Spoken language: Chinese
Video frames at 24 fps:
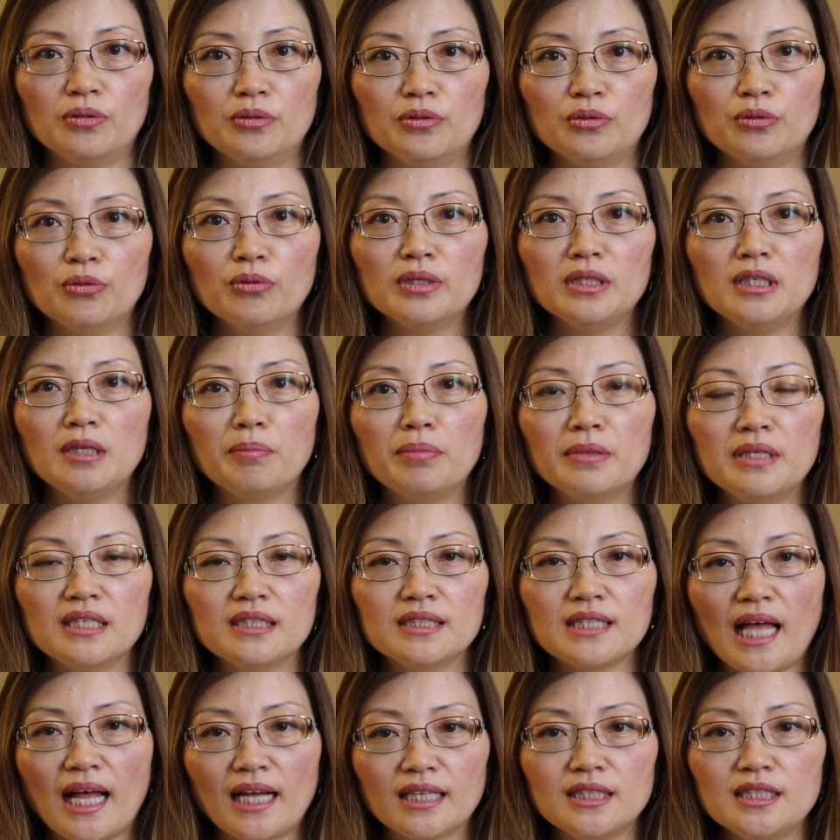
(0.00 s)
如果你不能
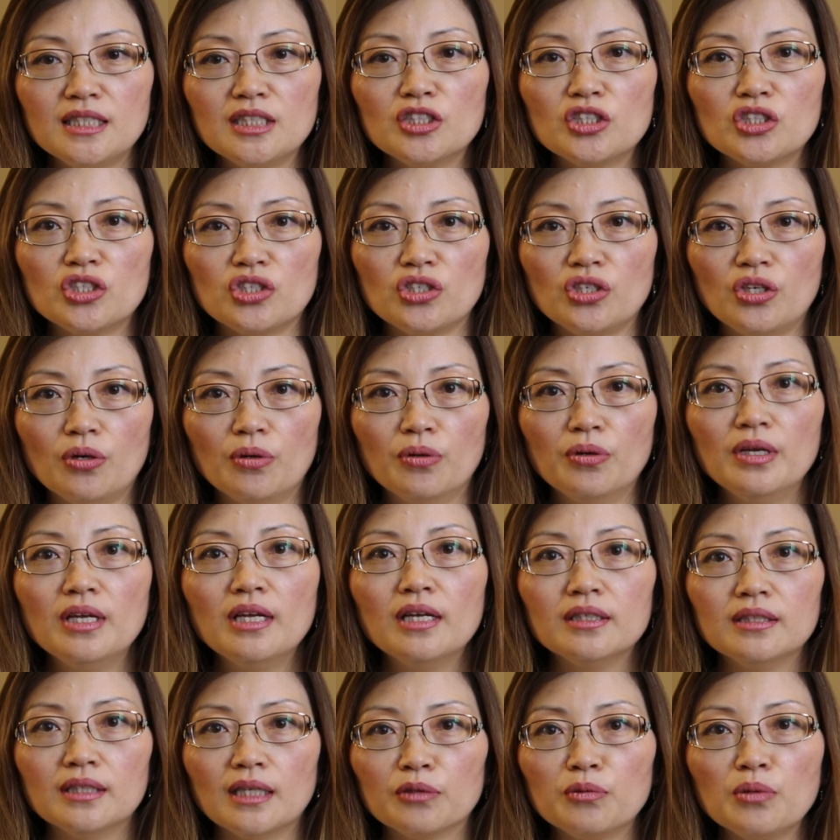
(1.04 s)
长期持有，
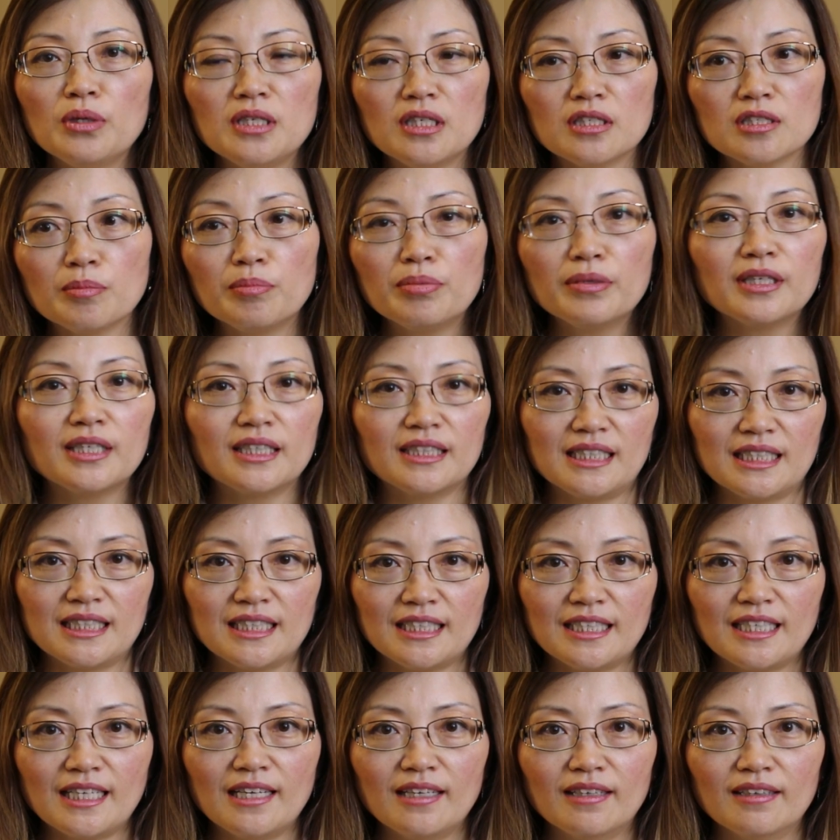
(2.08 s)
那对你是不合适
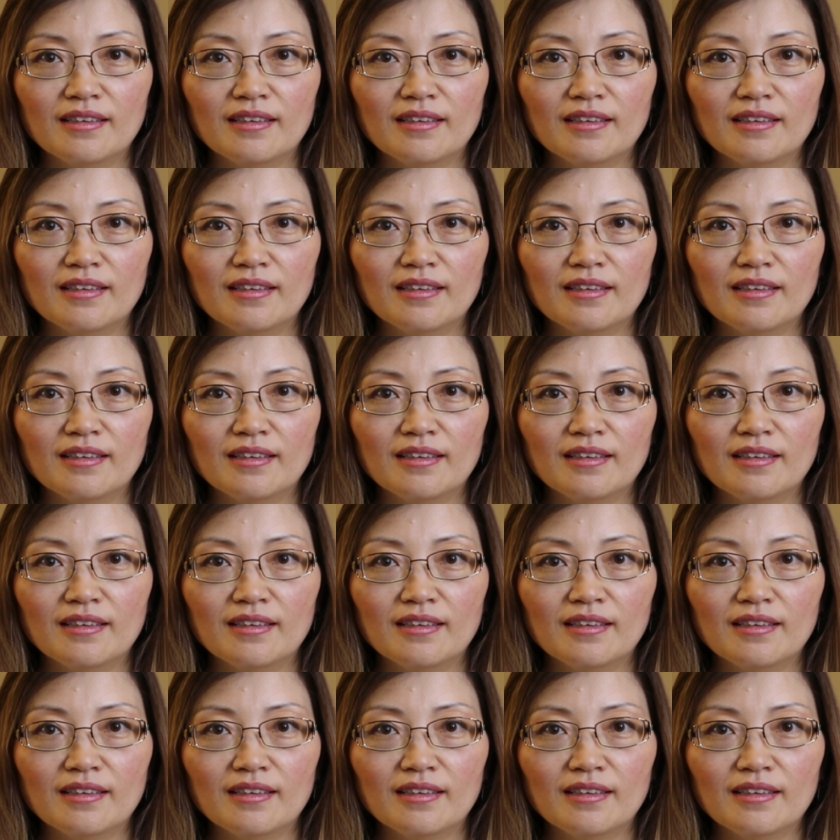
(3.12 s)
的。